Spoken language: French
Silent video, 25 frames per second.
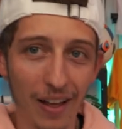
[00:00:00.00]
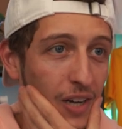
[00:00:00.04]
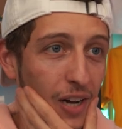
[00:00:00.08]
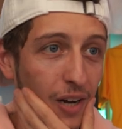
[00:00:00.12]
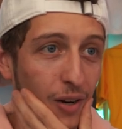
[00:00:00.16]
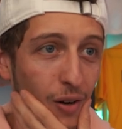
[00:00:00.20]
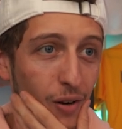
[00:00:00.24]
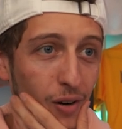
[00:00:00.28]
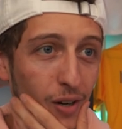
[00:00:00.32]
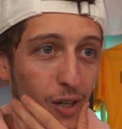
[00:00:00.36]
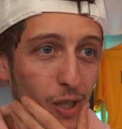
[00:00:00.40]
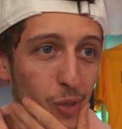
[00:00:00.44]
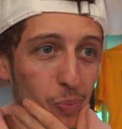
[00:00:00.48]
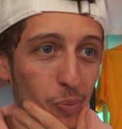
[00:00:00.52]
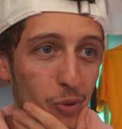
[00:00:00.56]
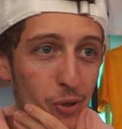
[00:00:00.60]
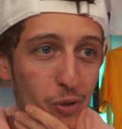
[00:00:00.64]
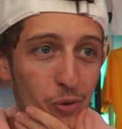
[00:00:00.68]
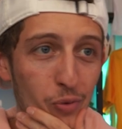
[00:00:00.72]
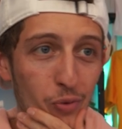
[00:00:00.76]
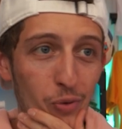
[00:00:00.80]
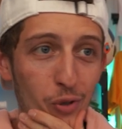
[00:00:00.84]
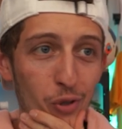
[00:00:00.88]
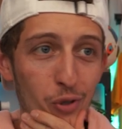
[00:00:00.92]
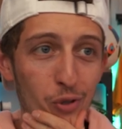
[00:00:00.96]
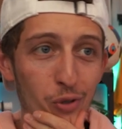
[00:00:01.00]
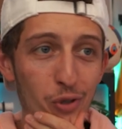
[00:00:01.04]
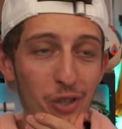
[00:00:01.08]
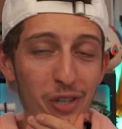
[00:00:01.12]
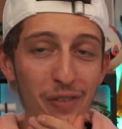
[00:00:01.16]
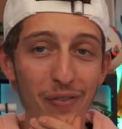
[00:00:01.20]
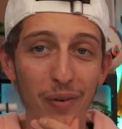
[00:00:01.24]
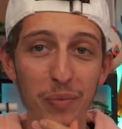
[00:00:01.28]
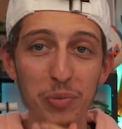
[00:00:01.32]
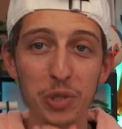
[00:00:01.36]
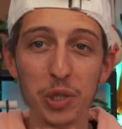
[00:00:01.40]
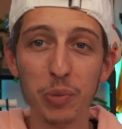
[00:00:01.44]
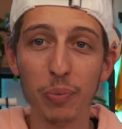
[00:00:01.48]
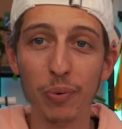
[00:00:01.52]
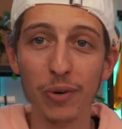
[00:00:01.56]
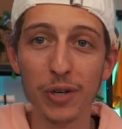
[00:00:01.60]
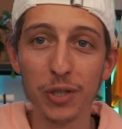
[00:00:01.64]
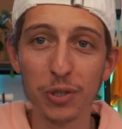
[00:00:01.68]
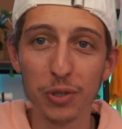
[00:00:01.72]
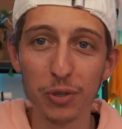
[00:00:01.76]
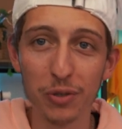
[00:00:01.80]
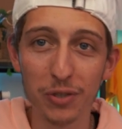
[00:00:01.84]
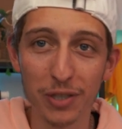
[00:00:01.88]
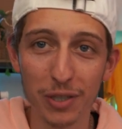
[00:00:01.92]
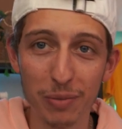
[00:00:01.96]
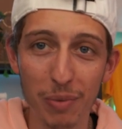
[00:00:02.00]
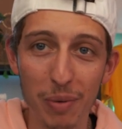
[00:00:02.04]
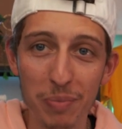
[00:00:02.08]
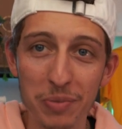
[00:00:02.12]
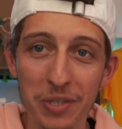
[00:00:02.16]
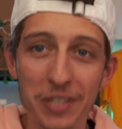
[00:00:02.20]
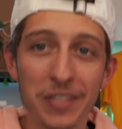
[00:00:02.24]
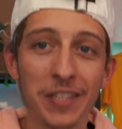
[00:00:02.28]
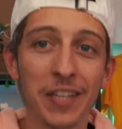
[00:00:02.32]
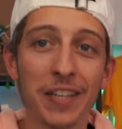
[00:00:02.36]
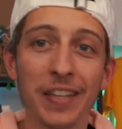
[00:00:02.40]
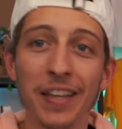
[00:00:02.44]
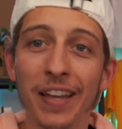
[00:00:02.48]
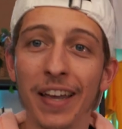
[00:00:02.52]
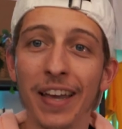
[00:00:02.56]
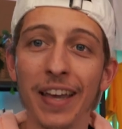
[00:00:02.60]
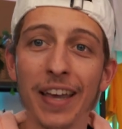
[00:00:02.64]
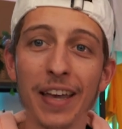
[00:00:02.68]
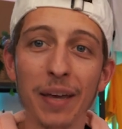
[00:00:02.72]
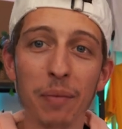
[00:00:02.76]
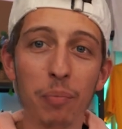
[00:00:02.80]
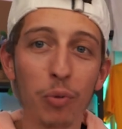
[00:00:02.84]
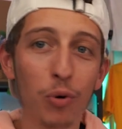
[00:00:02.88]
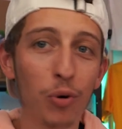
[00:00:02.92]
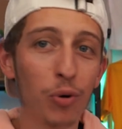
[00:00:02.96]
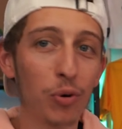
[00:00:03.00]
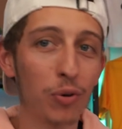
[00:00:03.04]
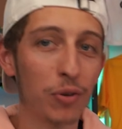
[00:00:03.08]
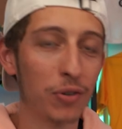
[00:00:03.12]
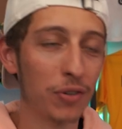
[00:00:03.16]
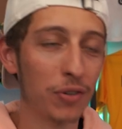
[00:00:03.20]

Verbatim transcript: Alors là, je pense qu'on enjolive un petit peu les choses, hein, même si c'est très beau